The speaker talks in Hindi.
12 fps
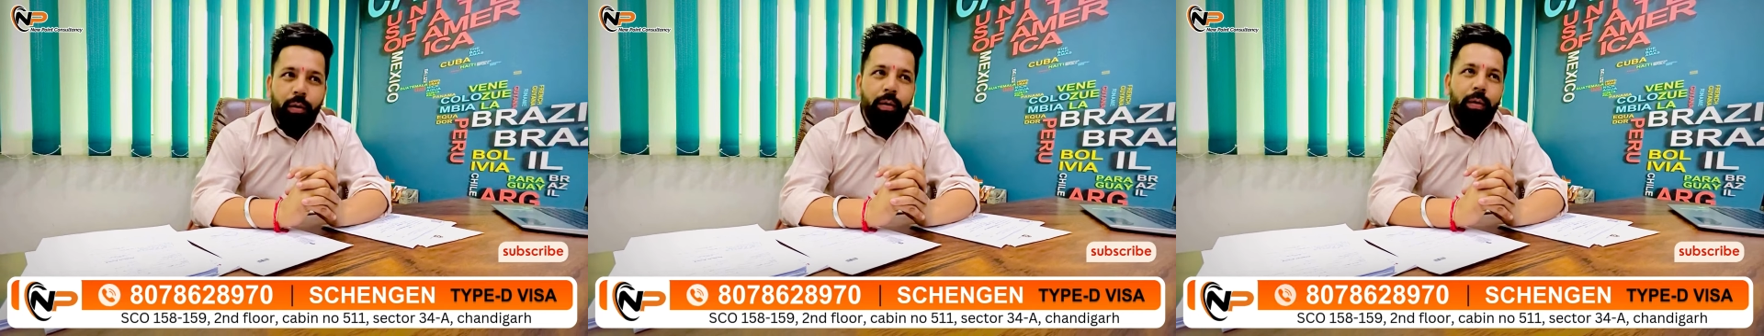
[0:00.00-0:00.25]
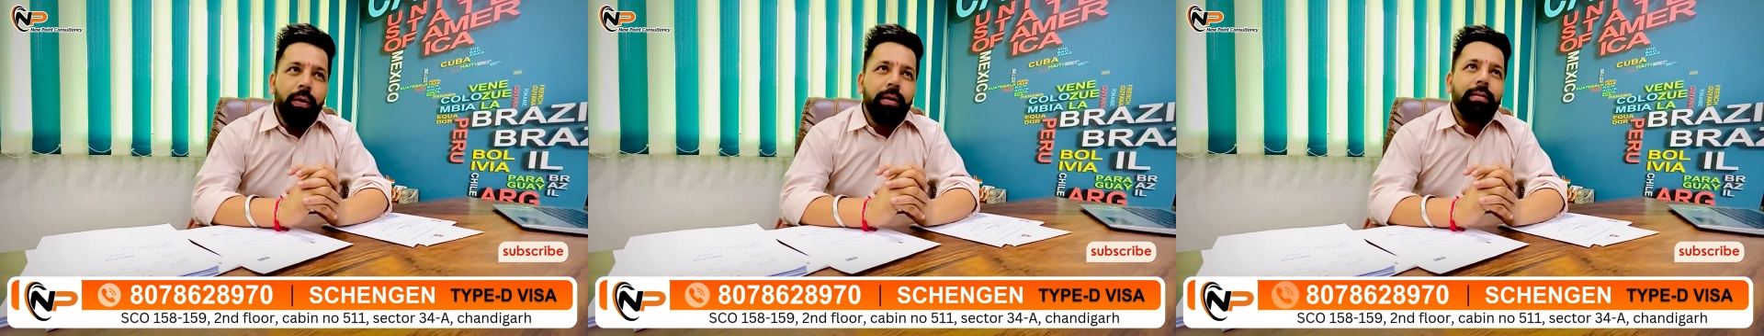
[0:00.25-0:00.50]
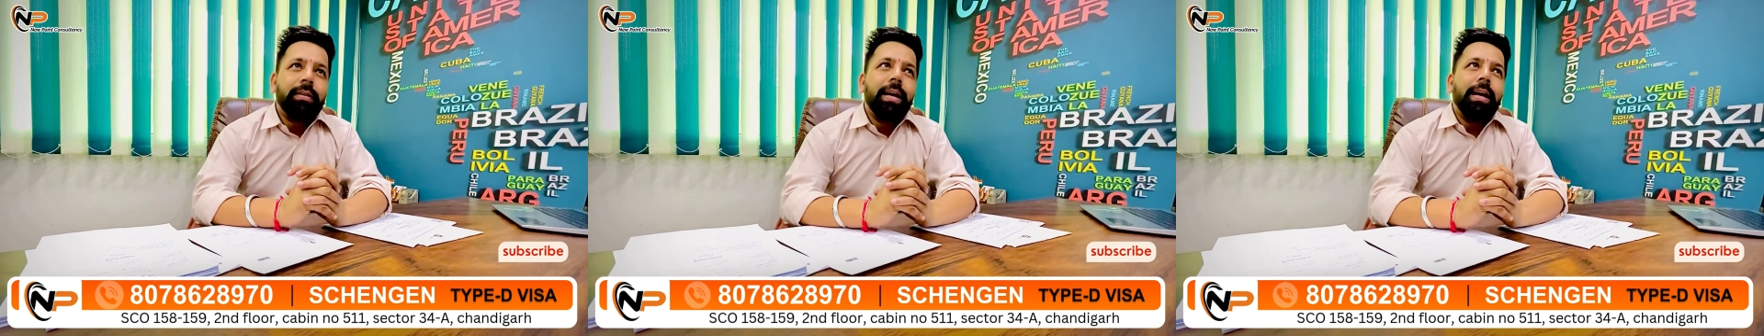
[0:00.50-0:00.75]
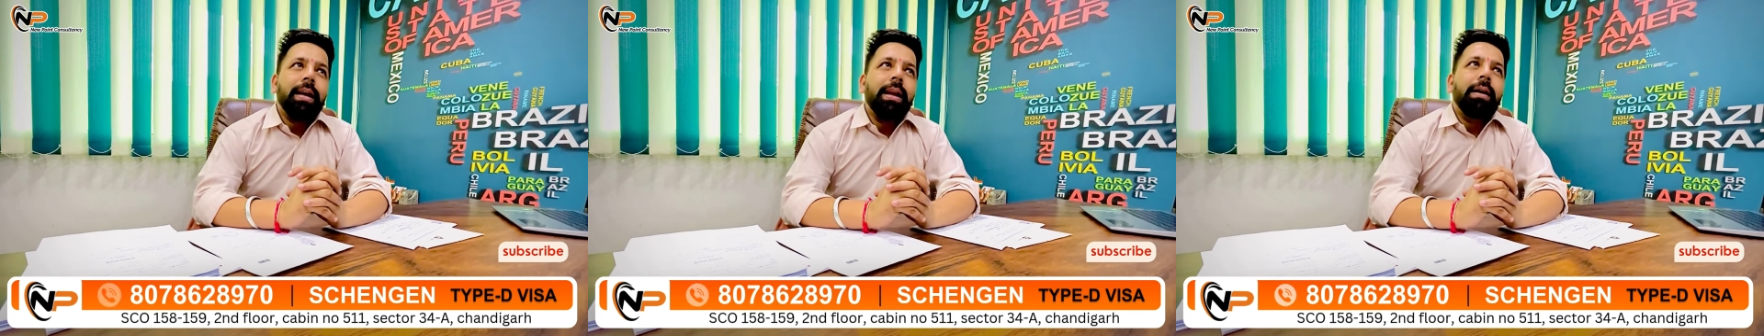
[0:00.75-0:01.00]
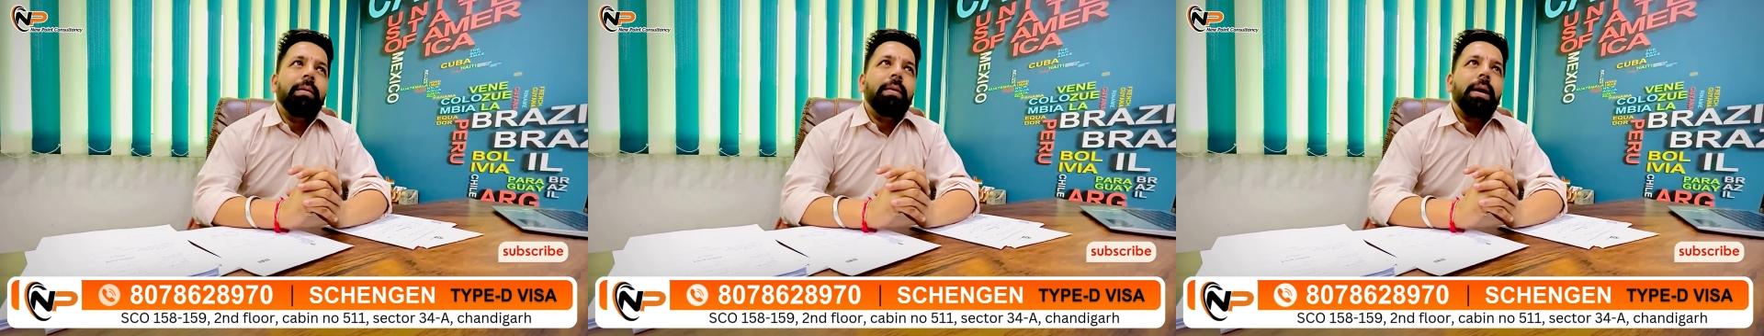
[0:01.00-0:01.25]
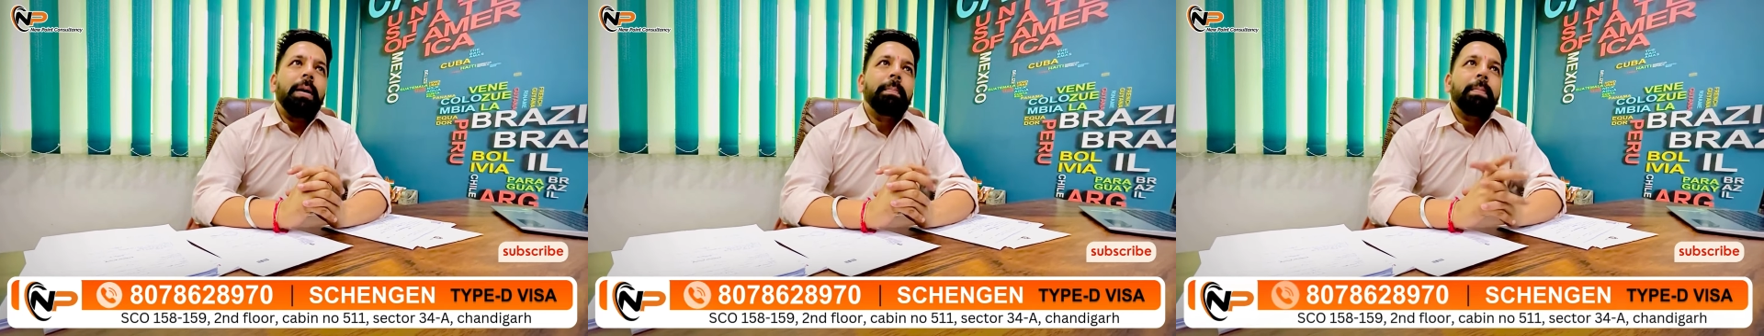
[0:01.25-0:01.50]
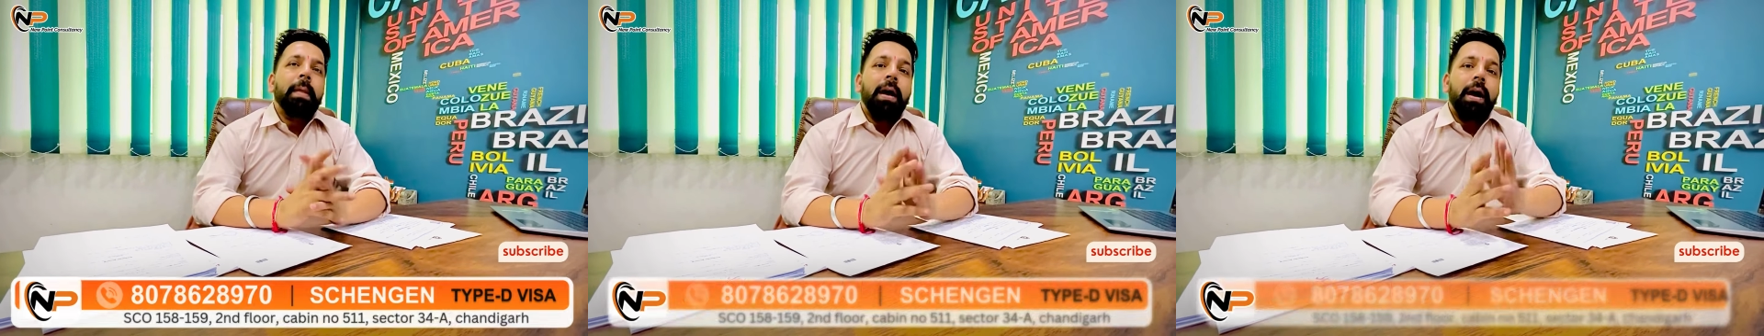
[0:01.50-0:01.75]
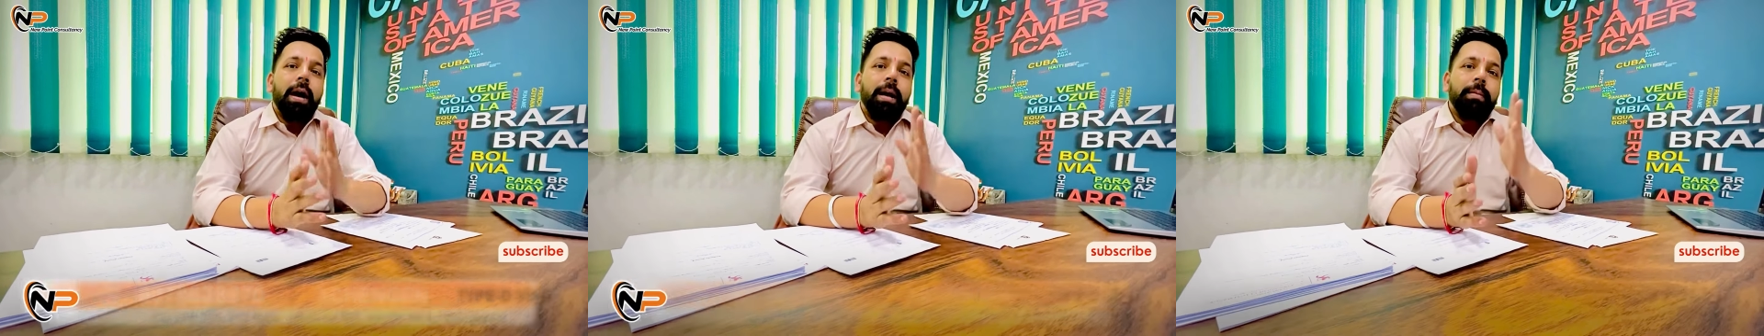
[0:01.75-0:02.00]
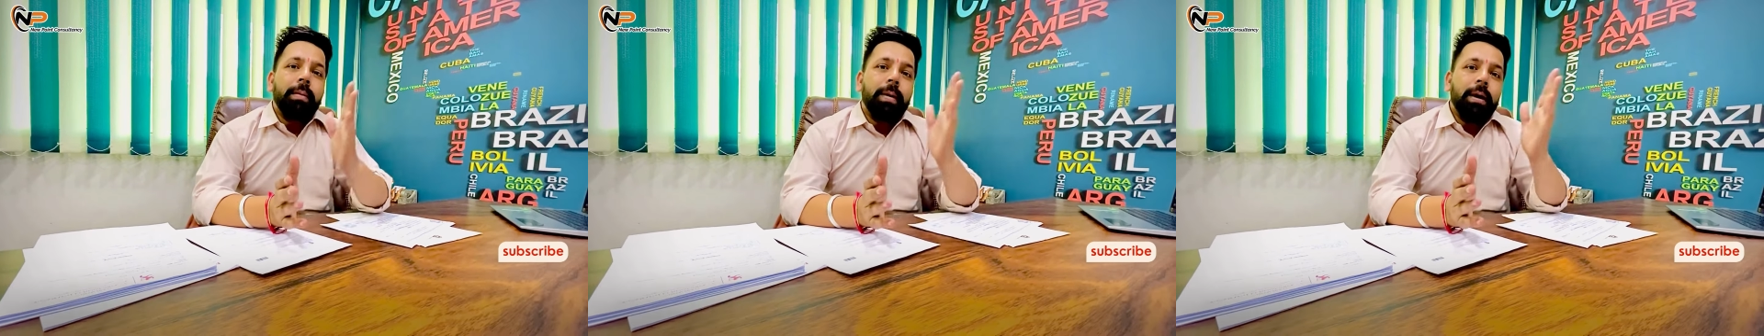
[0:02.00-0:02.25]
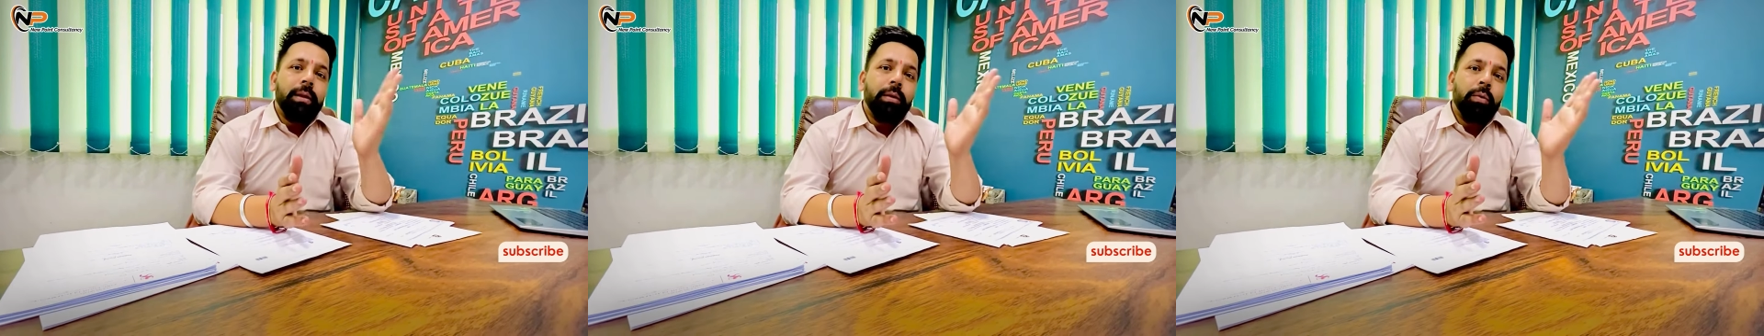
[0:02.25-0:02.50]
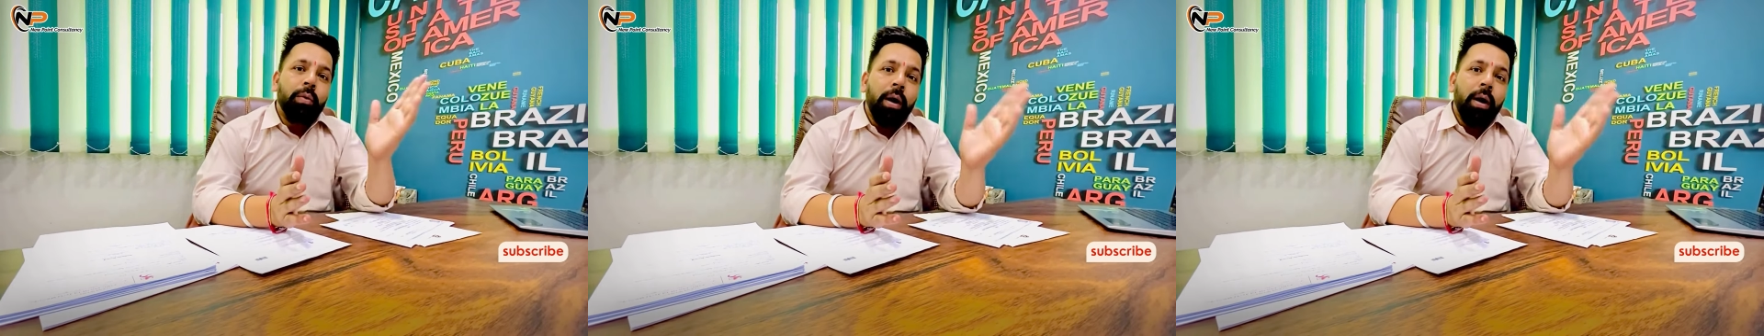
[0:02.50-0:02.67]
और इसके अलावा अगर मैं बात करूँ